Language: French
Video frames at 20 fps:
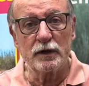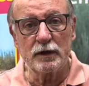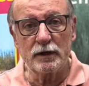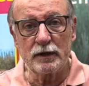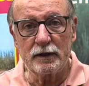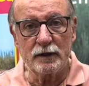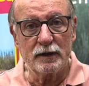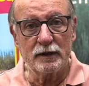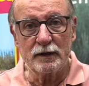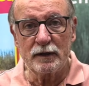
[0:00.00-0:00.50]

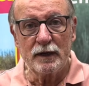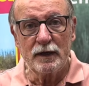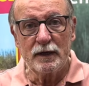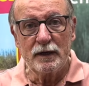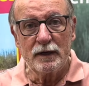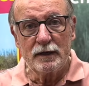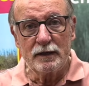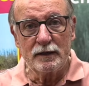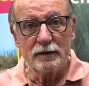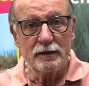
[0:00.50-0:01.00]

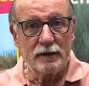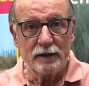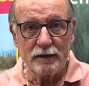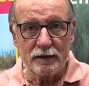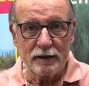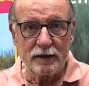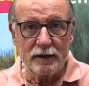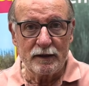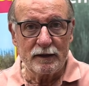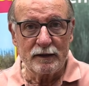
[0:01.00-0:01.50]

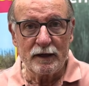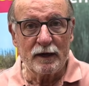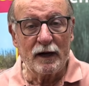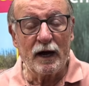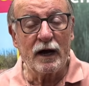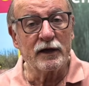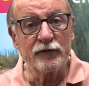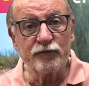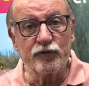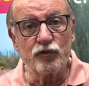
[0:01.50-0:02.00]

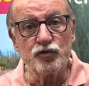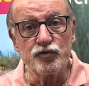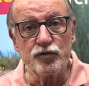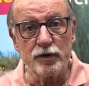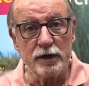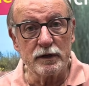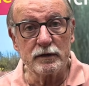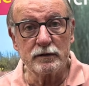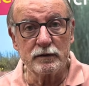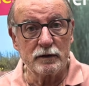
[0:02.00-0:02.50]
a,
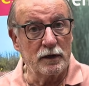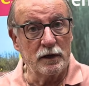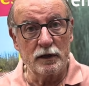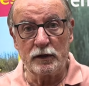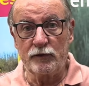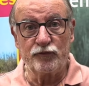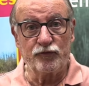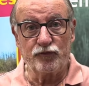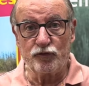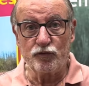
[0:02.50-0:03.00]
évolué et
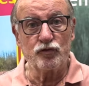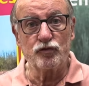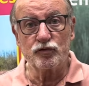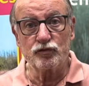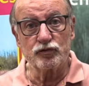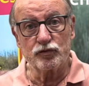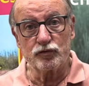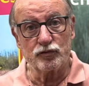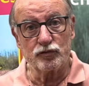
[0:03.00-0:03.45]
il faut